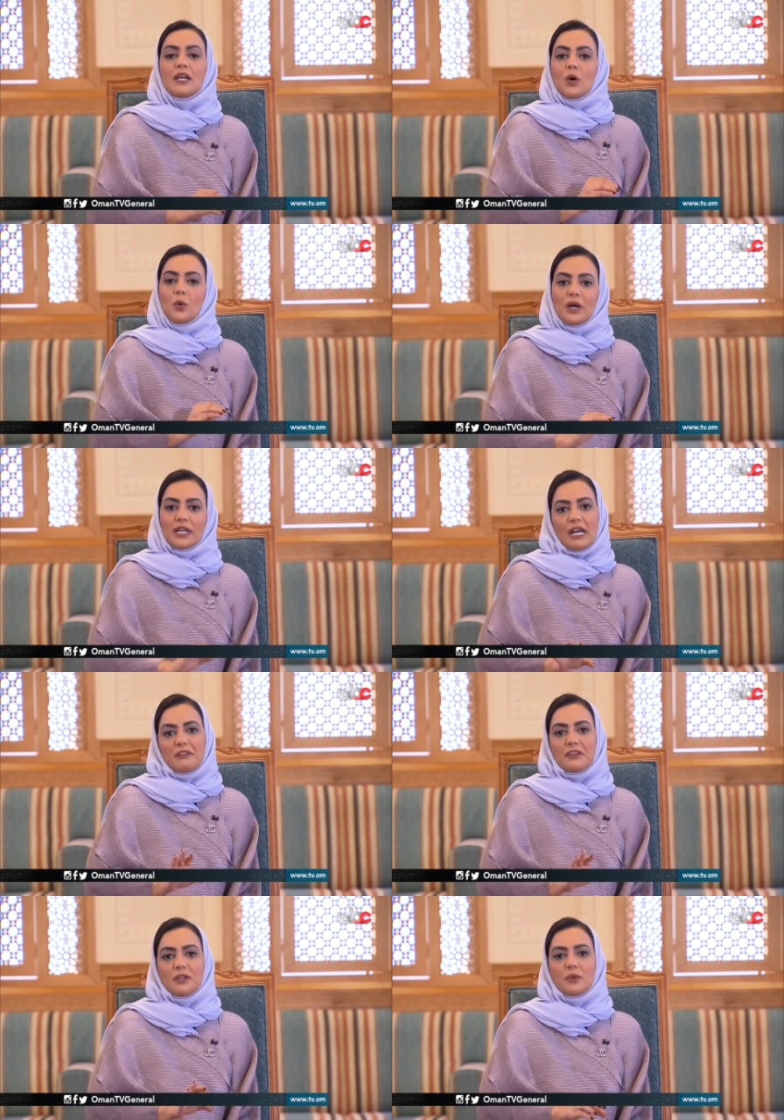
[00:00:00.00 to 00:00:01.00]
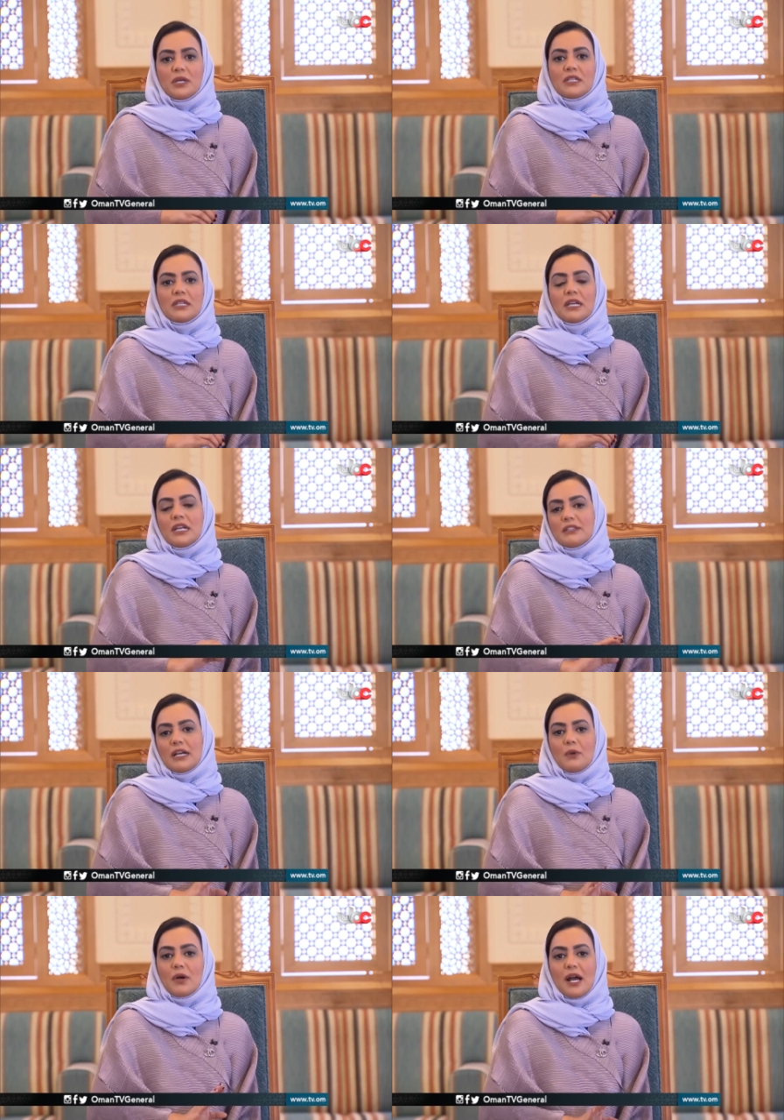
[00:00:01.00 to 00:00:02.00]
هو كافي وأن
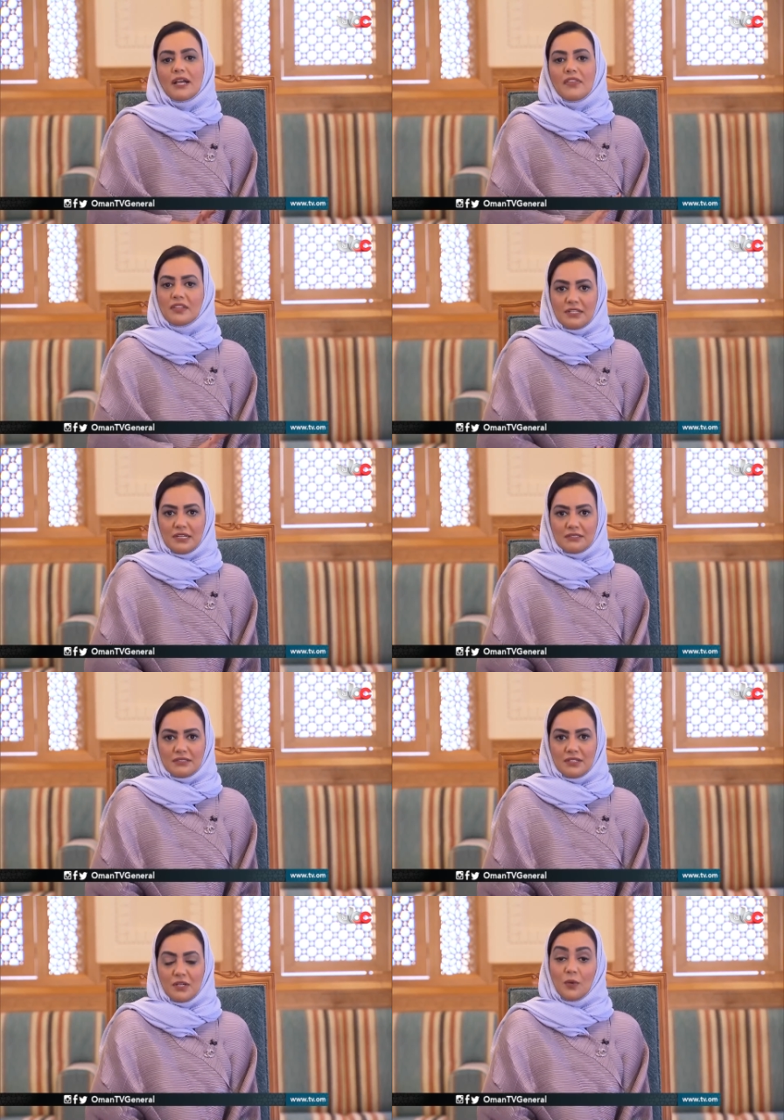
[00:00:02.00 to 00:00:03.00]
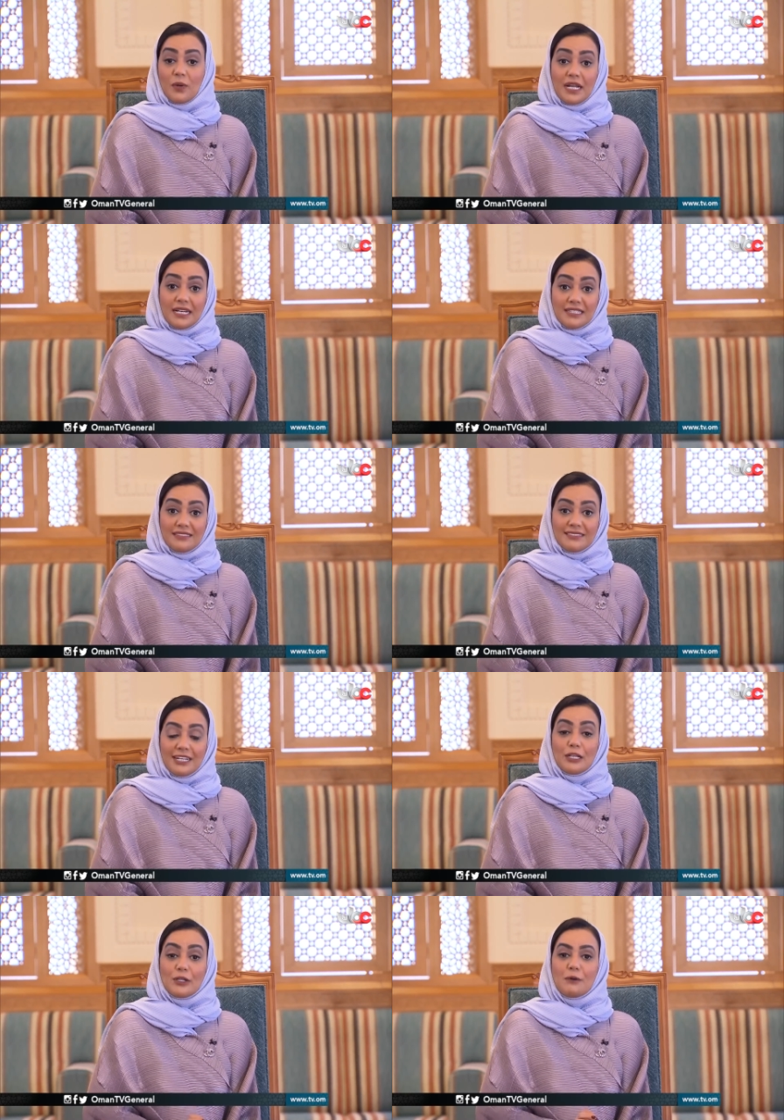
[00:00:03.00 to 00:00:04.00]
الدعوة هكذا انتهت ولكن
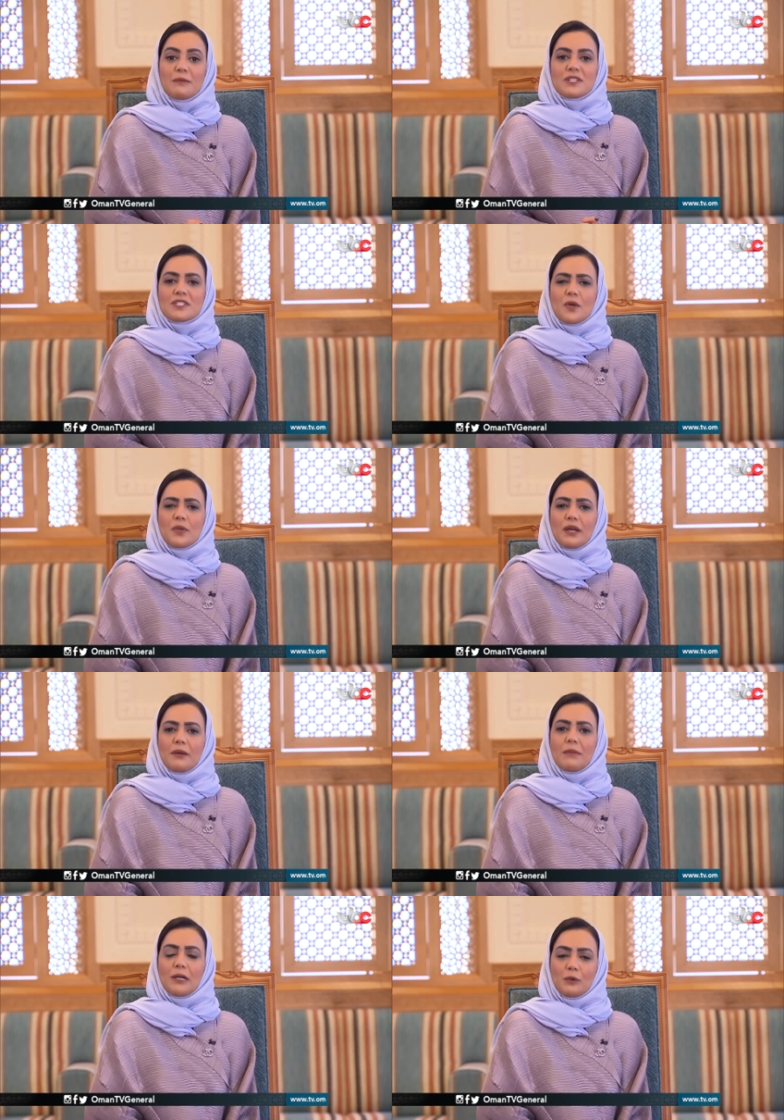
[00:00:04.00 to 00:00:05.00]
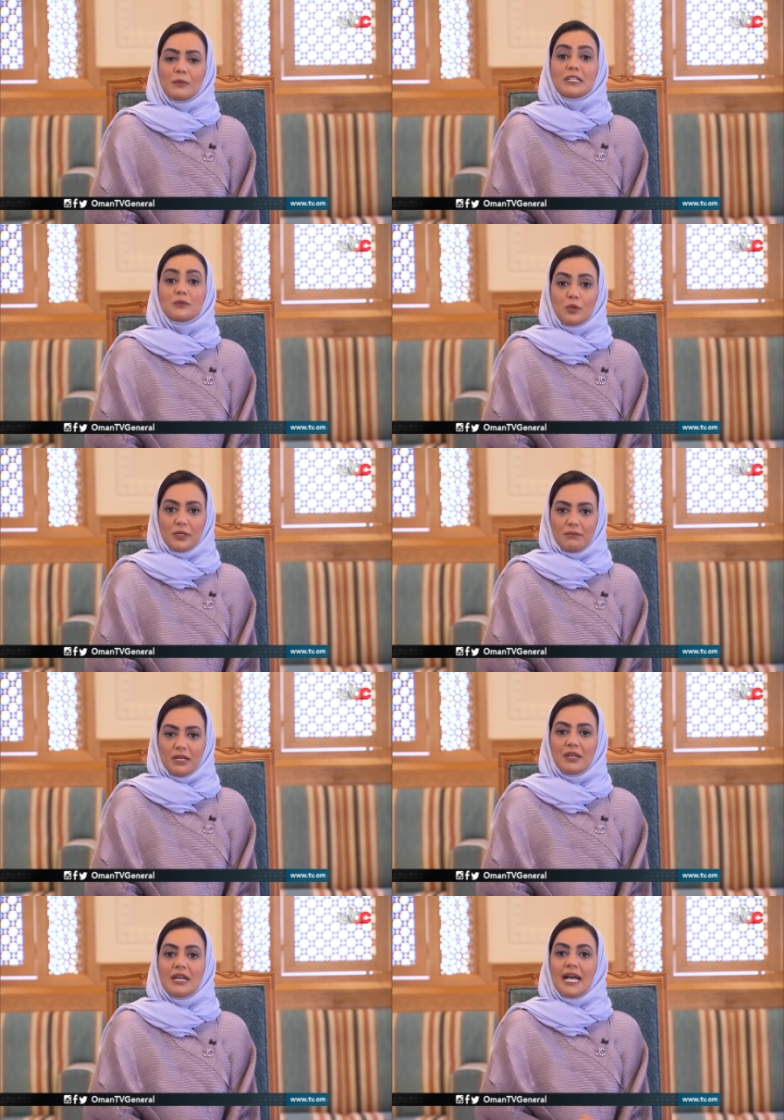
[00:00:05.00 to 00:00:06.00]
اليوم بنستوضح معلومات مهمة
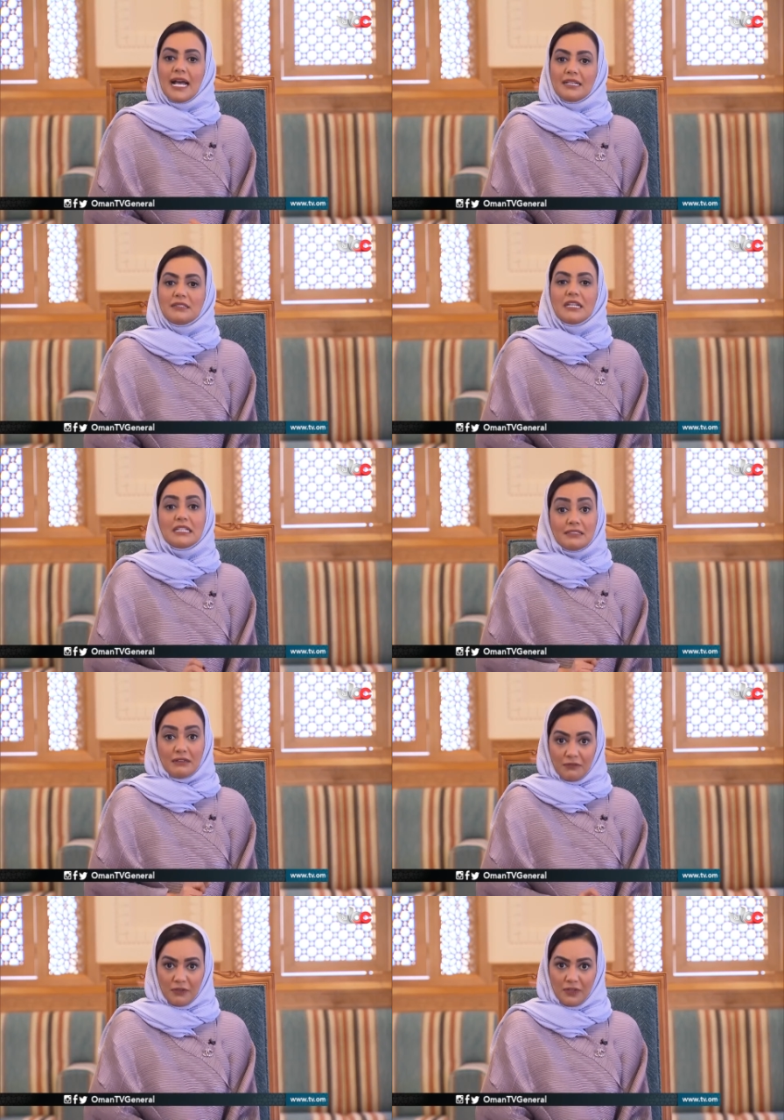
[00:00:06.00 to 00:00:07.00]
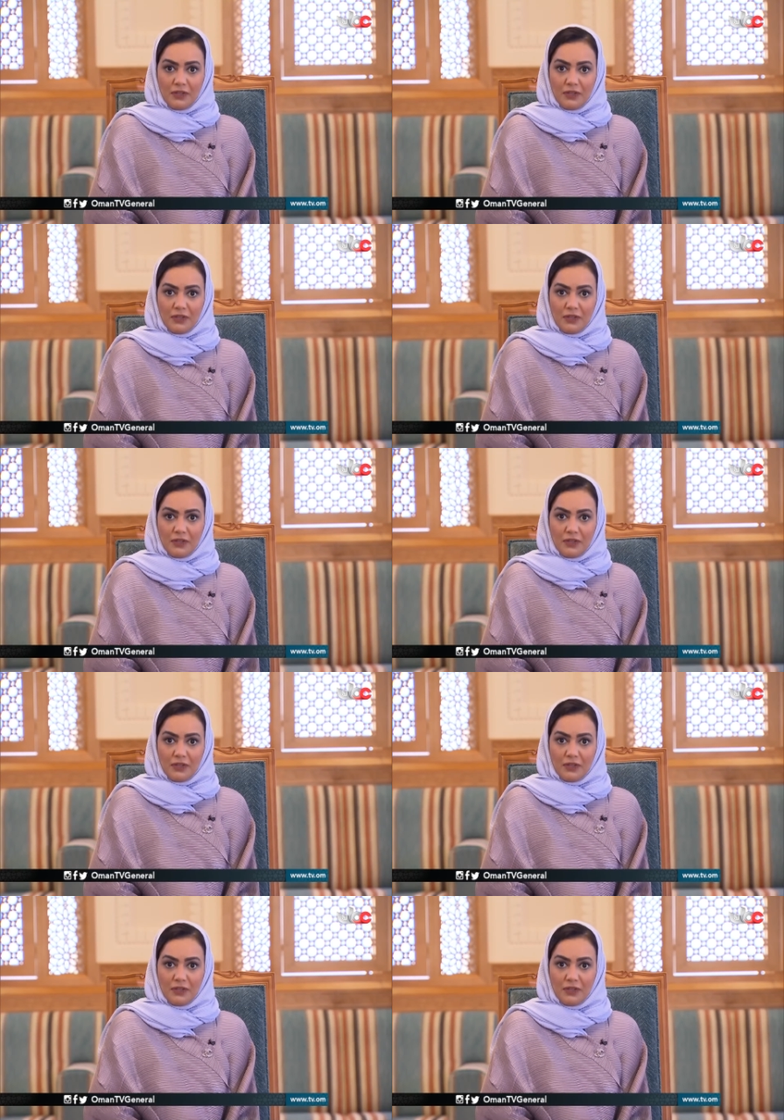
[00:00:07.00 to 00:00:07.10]
عن التنفيذ